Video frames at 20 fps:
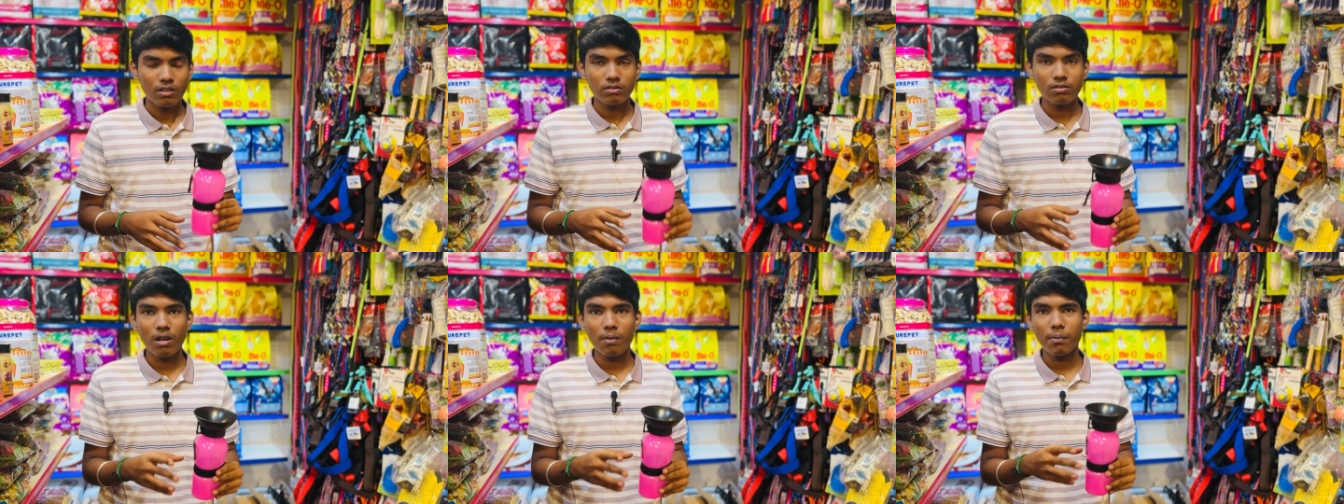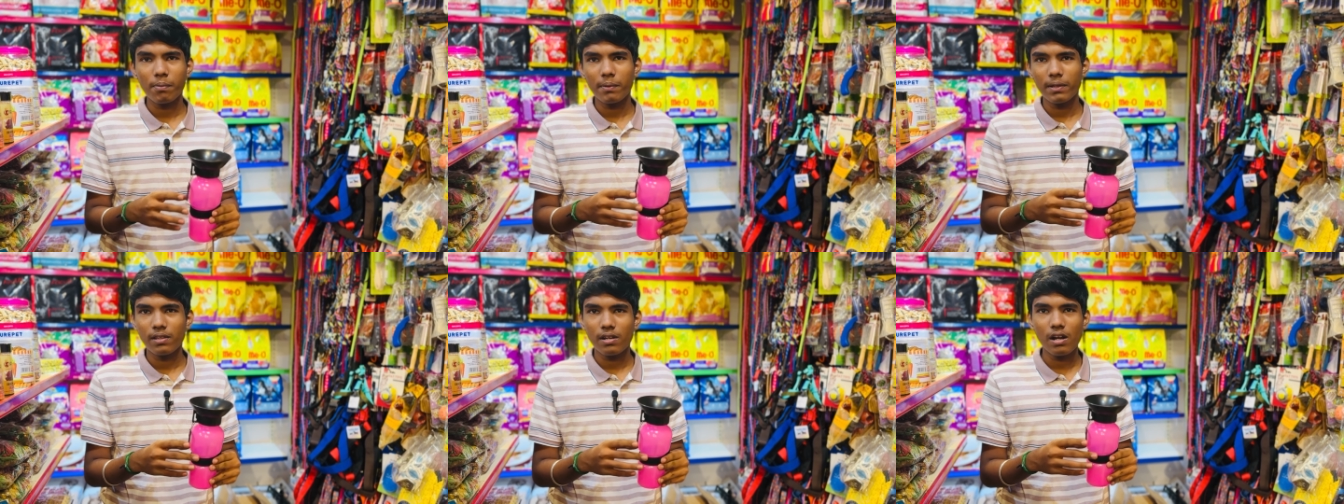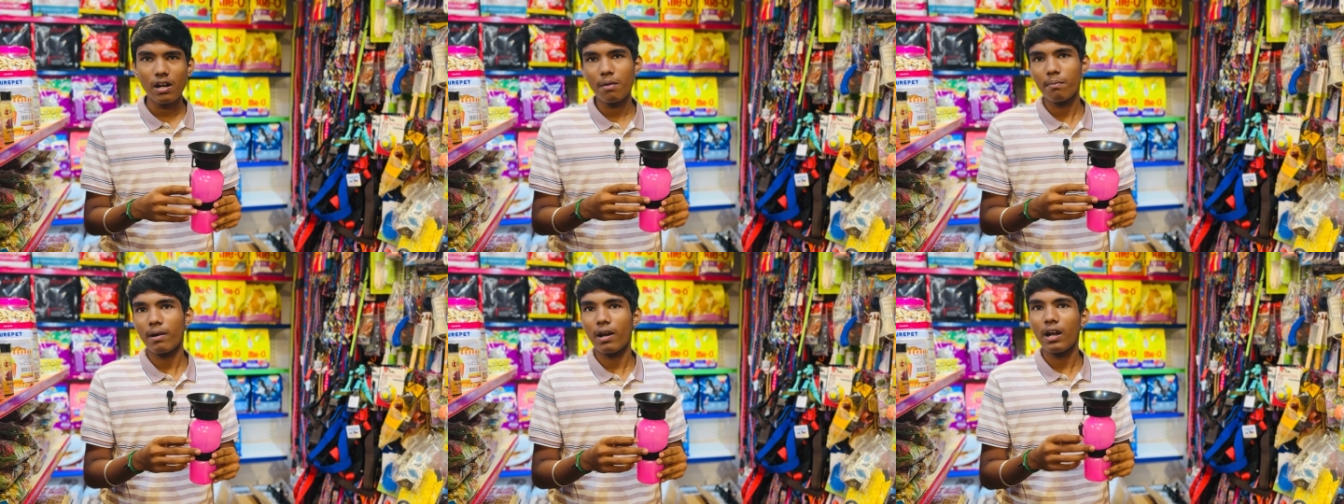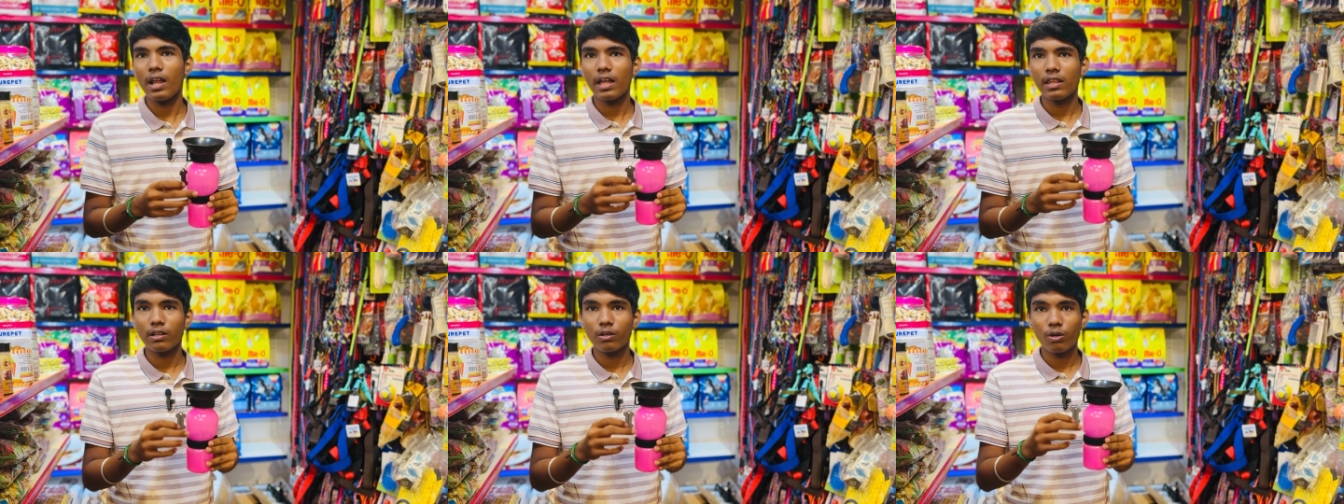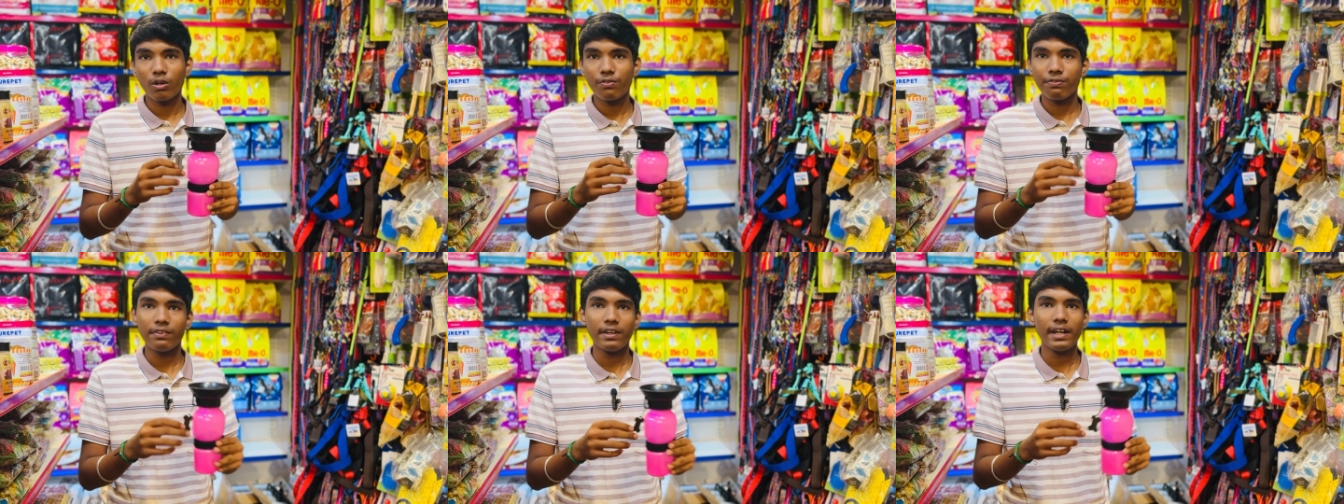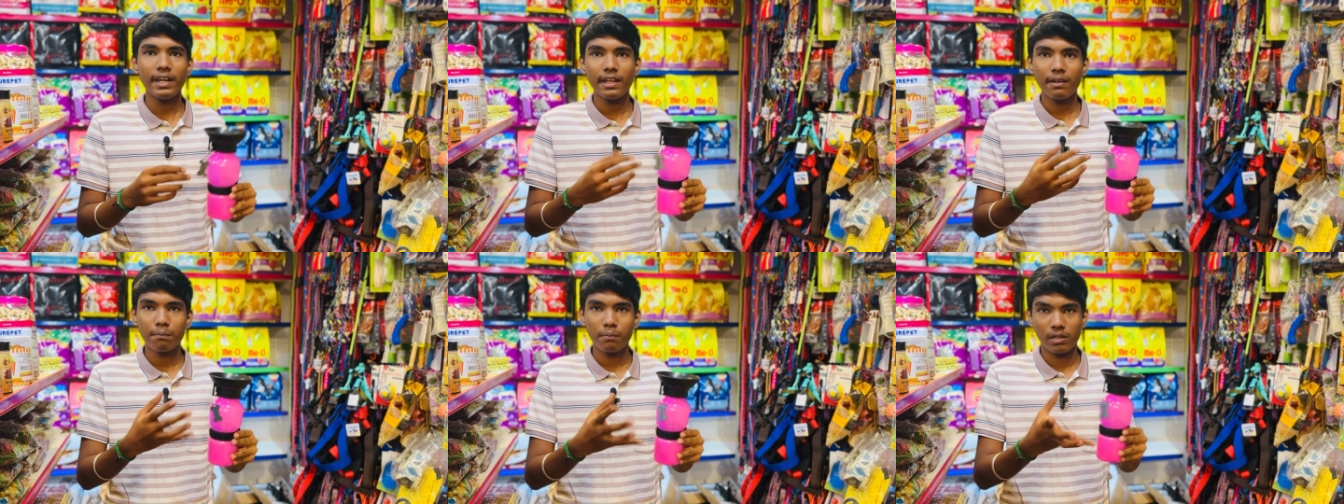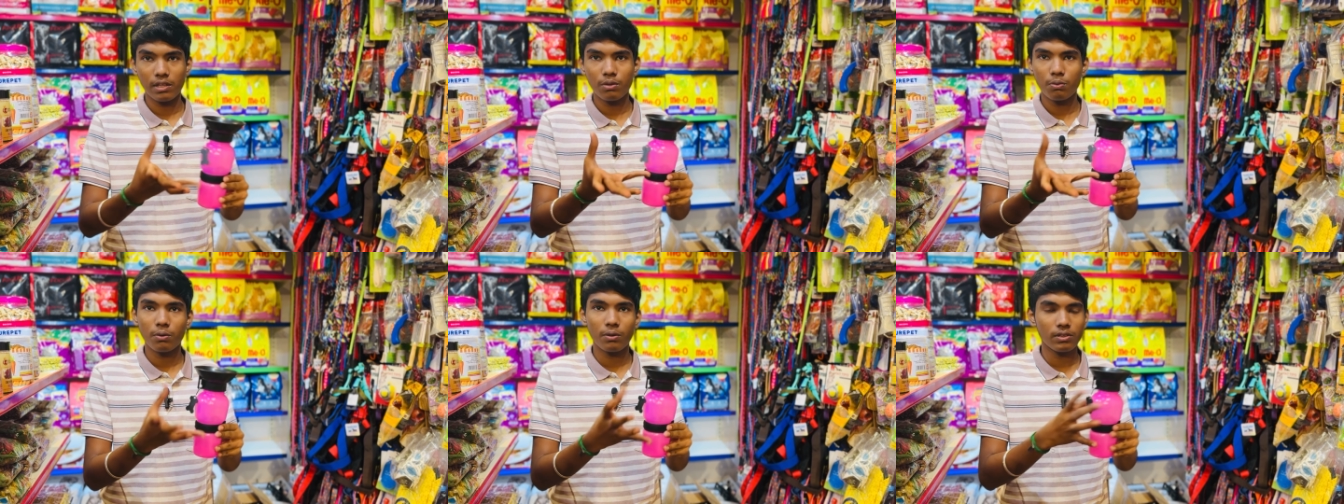ஸோ அப்போ பார்த்தோன்னா நம்மளால் அதுங்களோட ஃபீடிங்
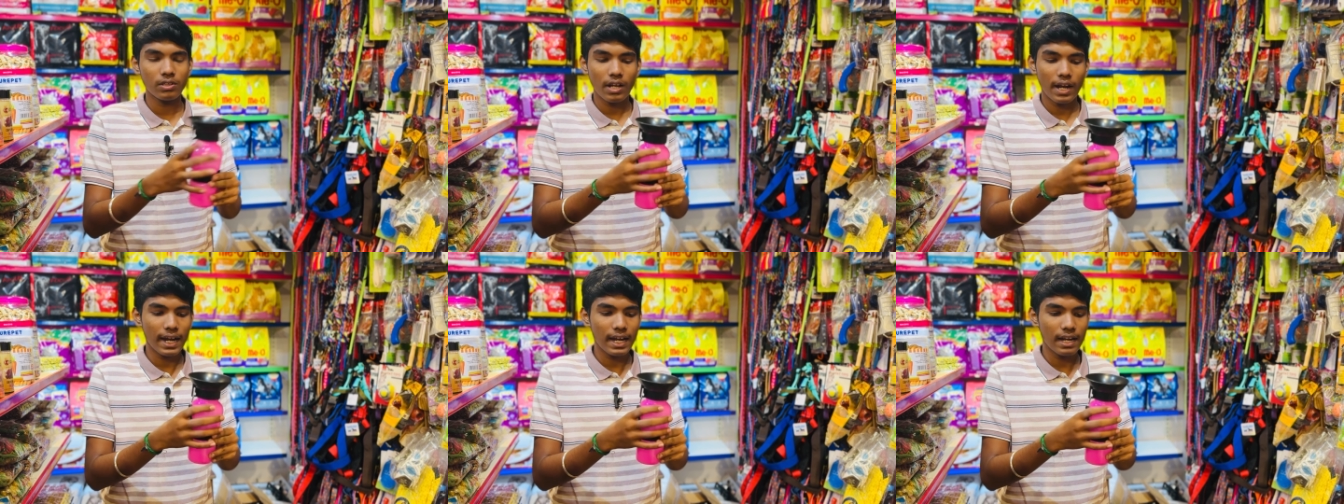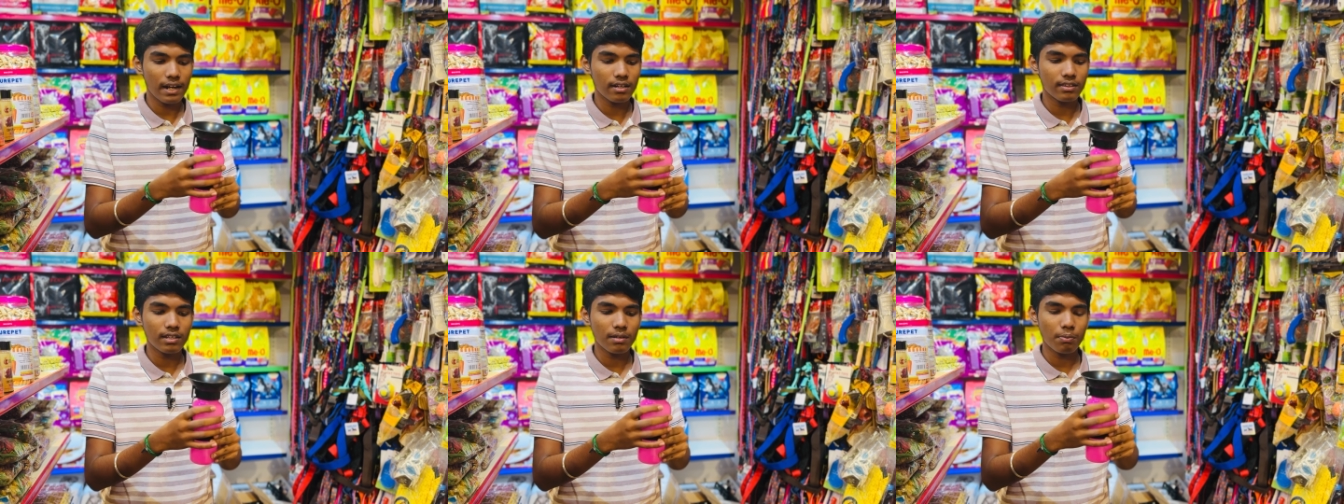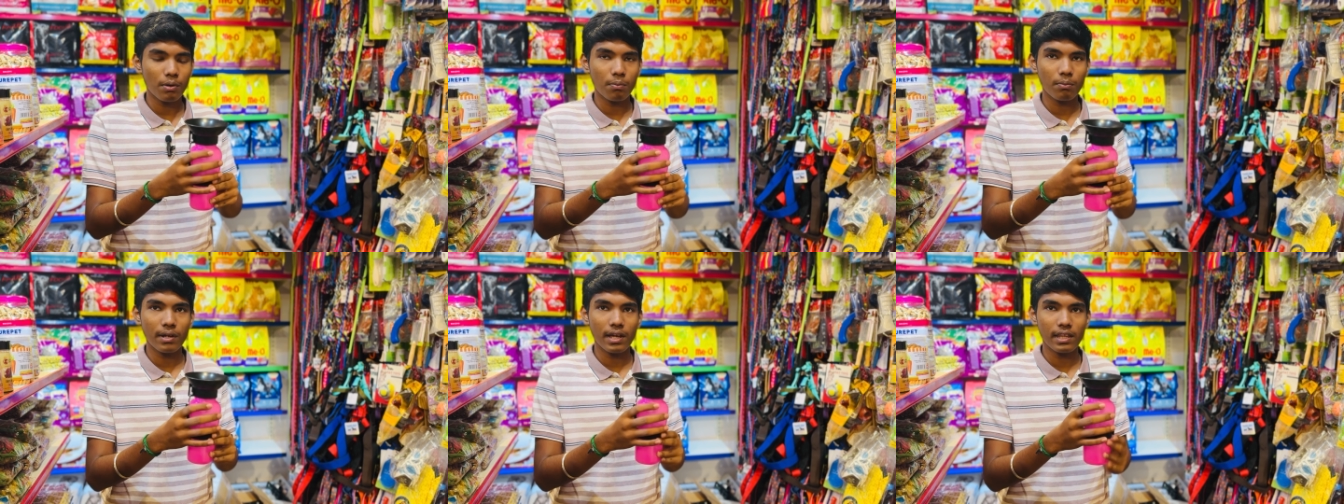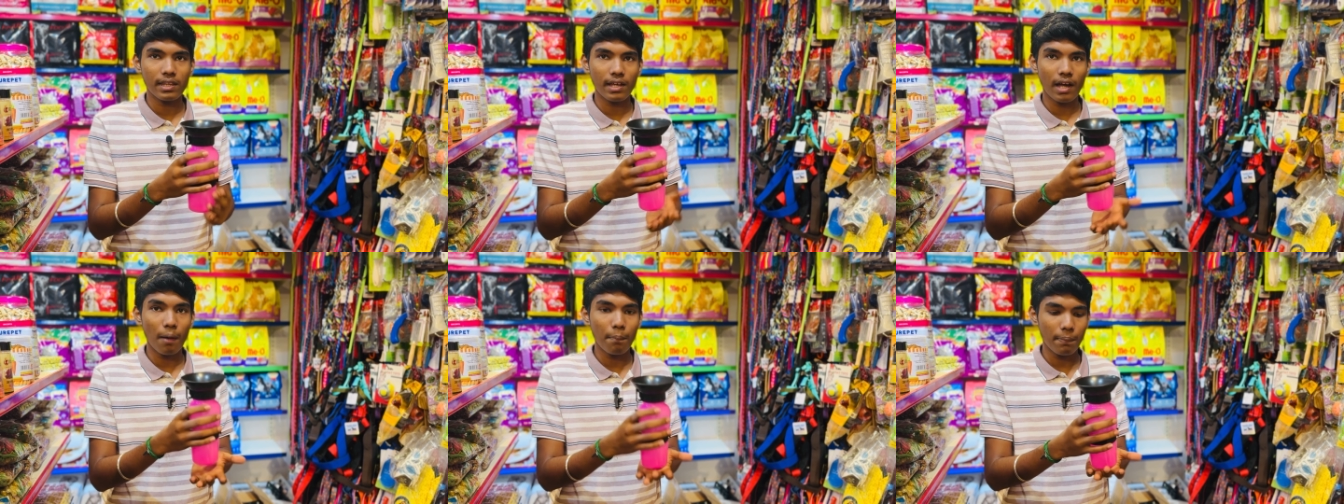இது வந்து கையில் எடுத்துகிட்டு போக முடியாது